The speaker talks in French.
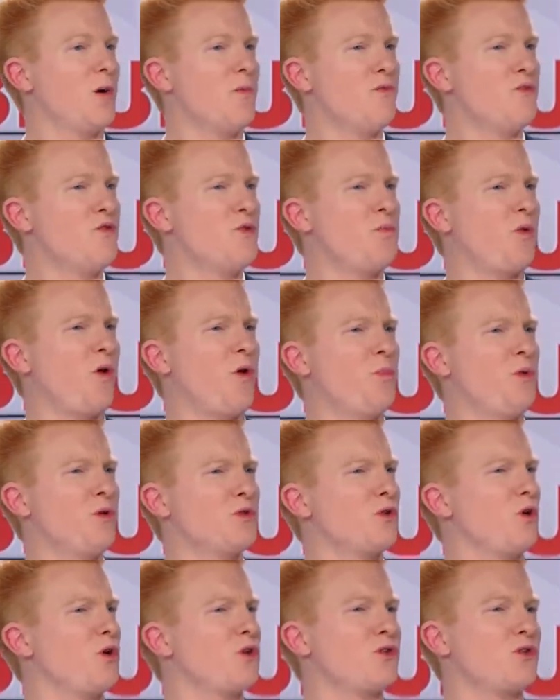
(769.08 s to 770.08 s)
comme vous le
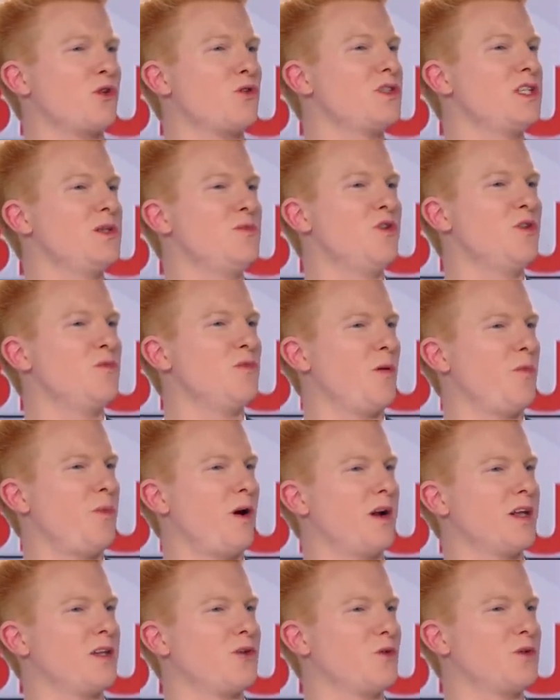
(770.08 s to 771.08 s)
propose ostensiblement
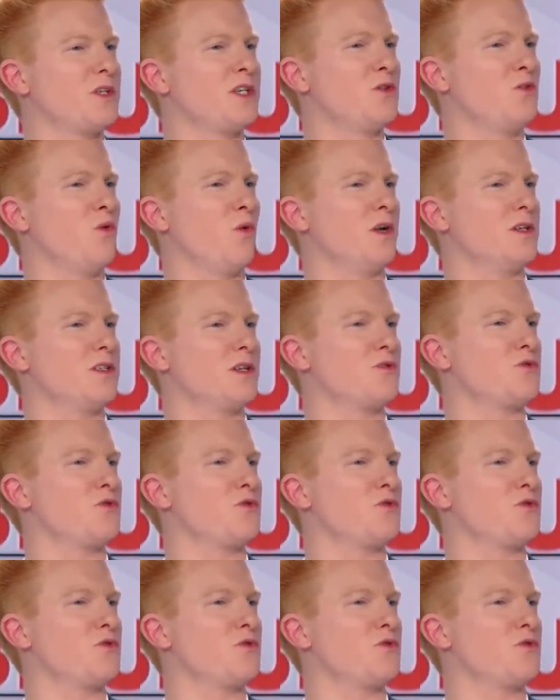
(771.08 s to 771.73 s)
par les temps qui courent les